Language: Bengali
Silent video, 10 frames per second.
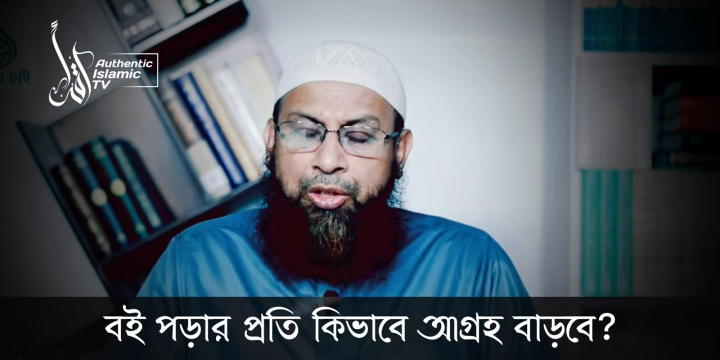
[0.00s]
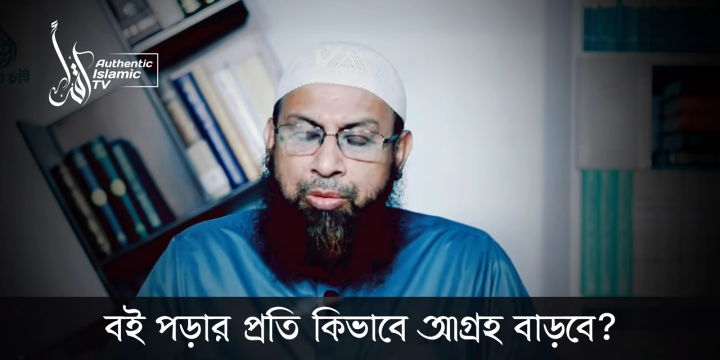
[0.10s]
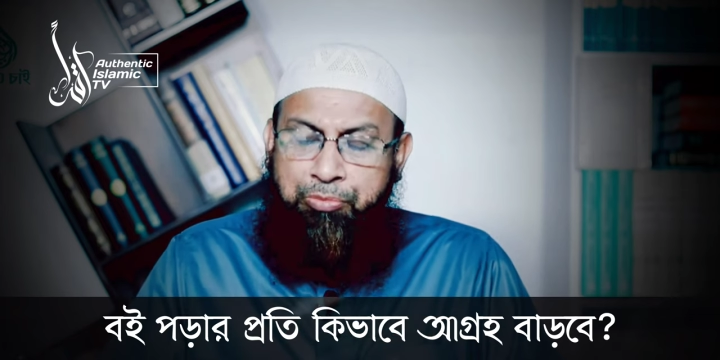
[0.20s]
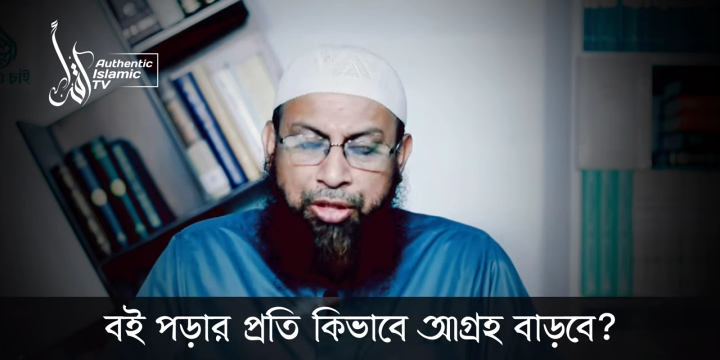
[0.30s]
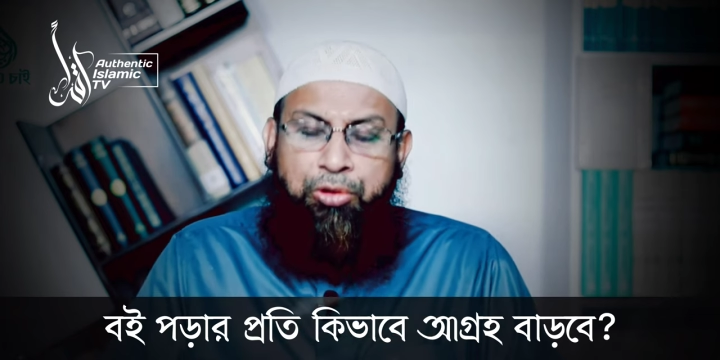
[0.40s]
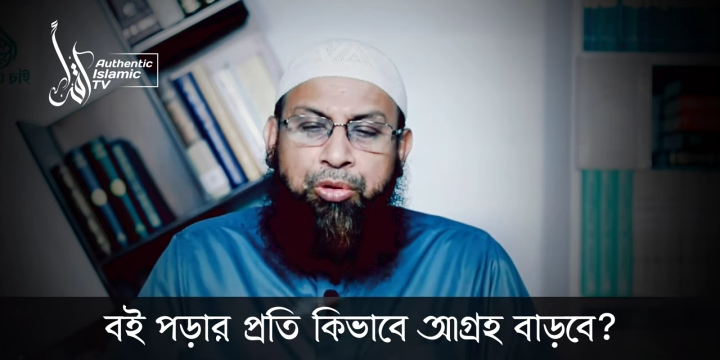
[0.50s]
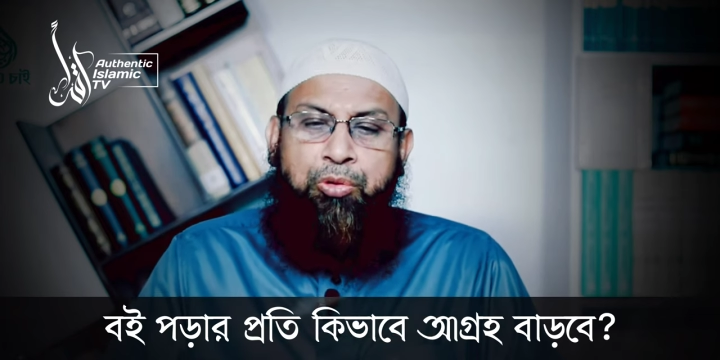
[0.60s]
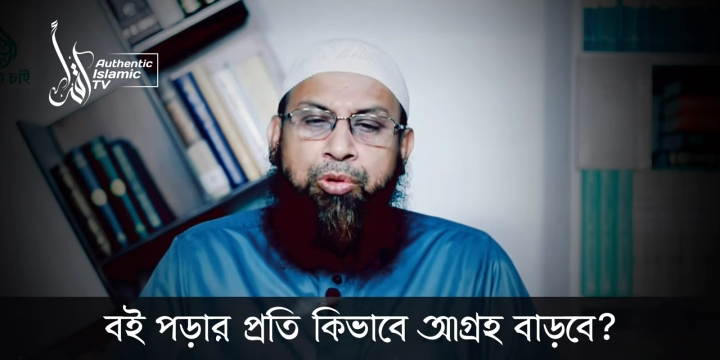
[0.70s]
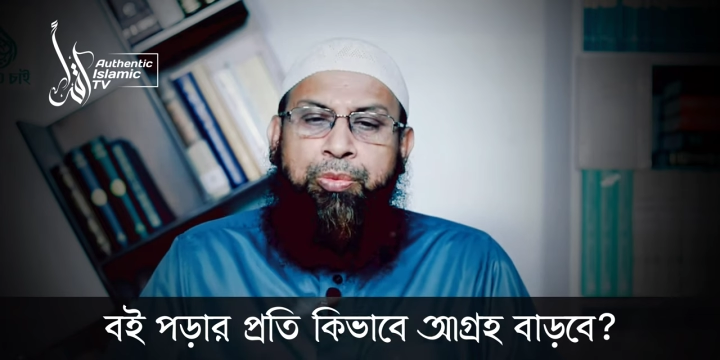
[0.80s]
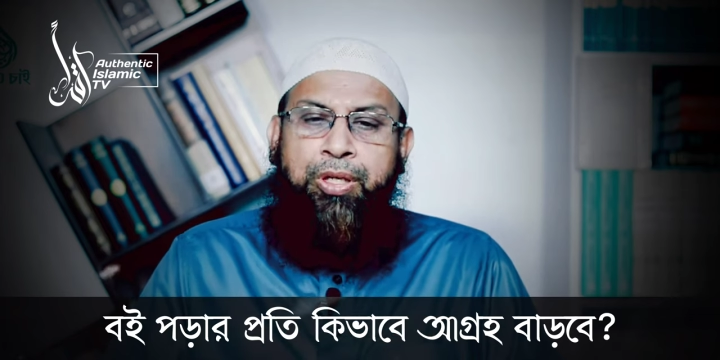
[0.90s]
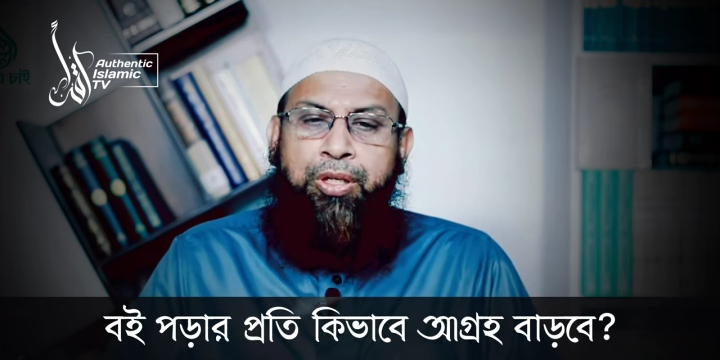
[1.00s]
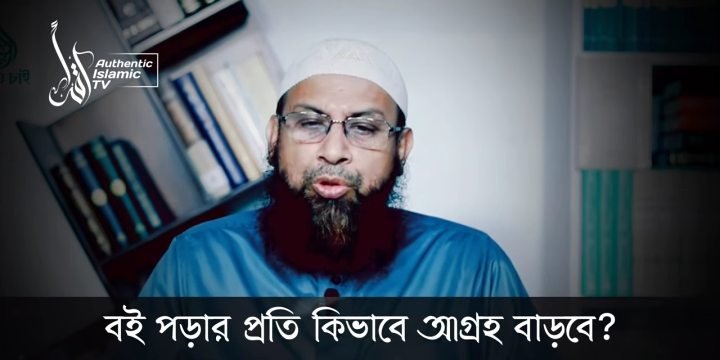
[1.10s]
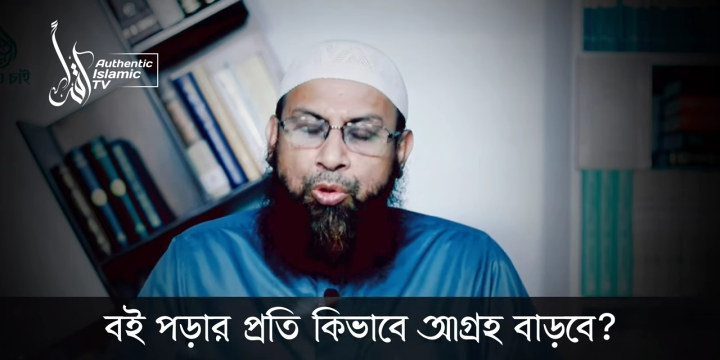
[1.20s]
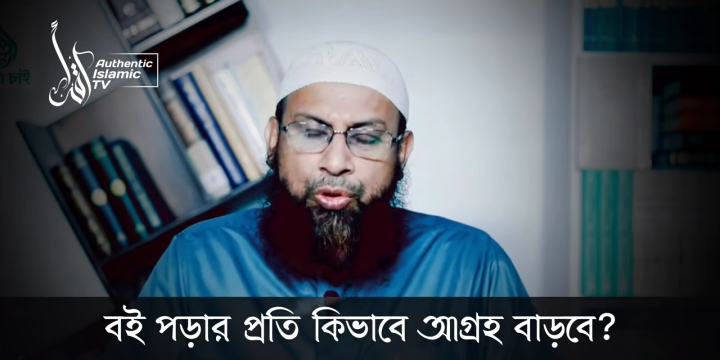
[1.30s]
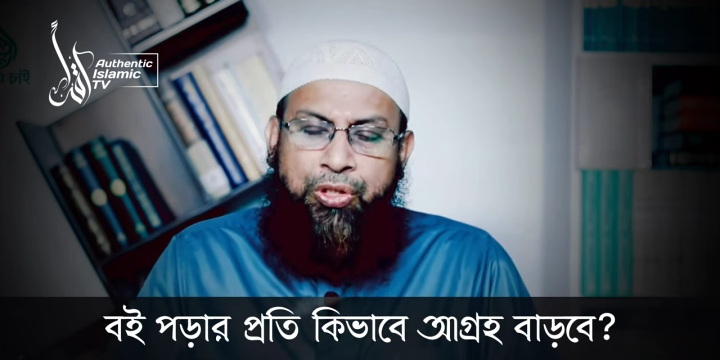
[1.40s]
সমৃদ্ধ করবে
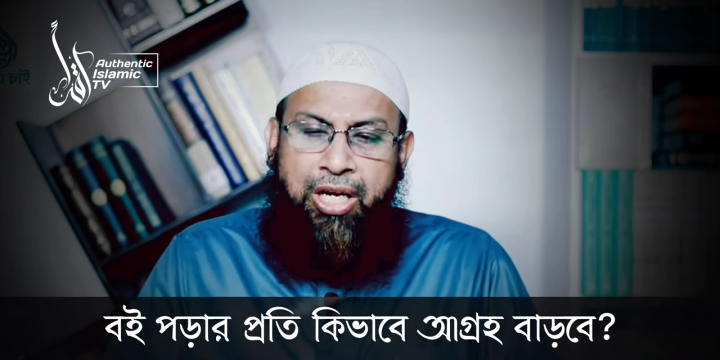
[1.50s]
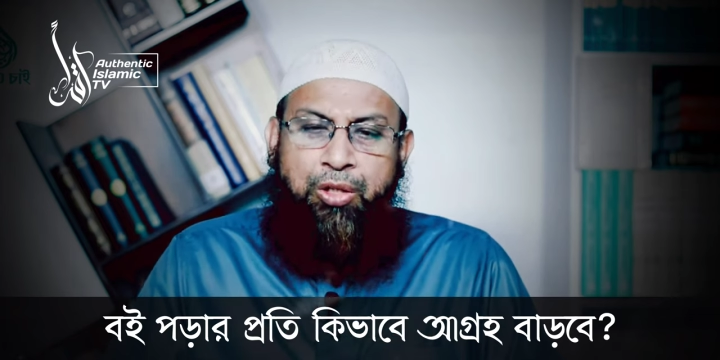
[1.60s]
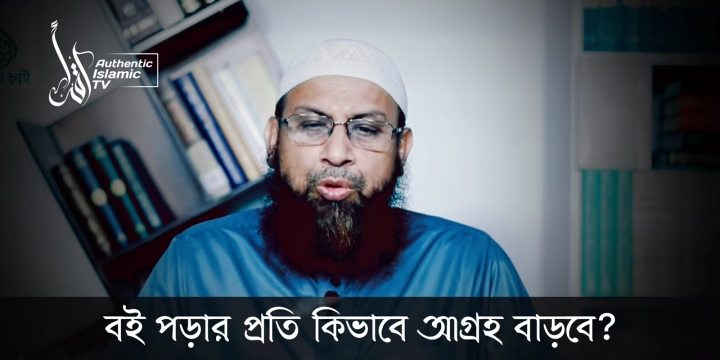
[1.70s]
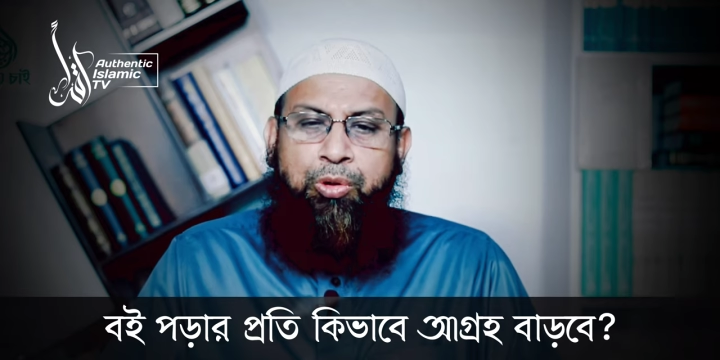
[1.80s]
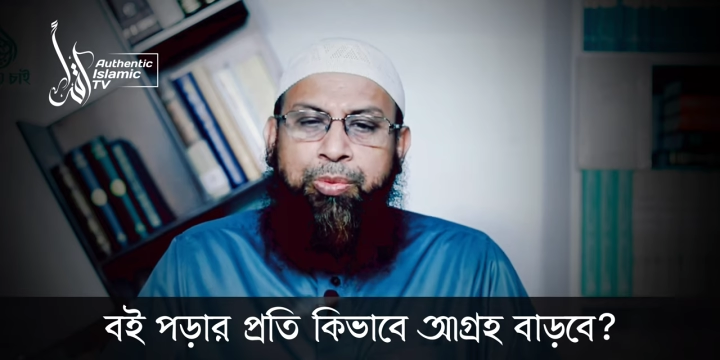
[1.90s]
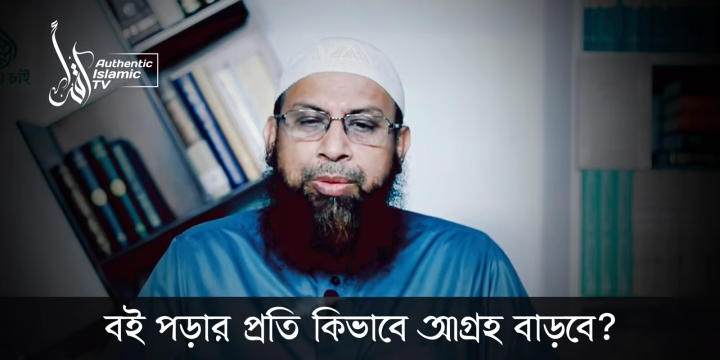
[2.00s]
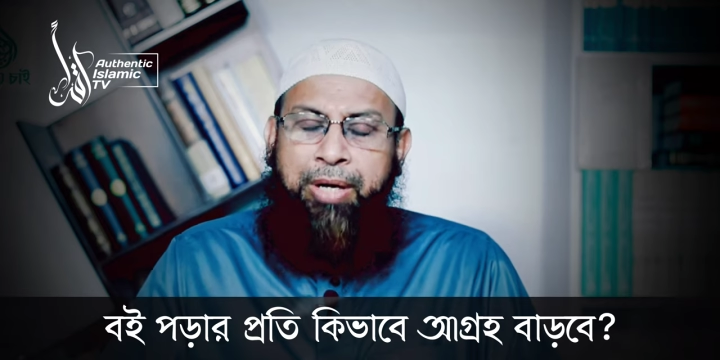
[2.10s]
শক্তিশালী করবে